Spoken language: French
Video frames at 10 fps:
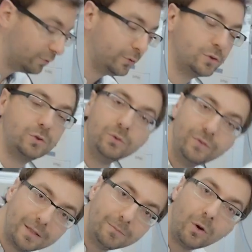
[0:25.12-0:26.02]
vos
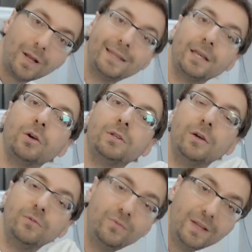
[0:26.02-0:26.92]
sous-vêtements à l'intérieur
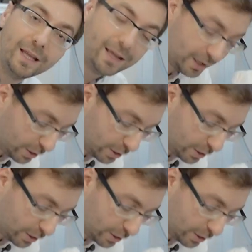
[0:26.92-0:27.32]
d'un filet,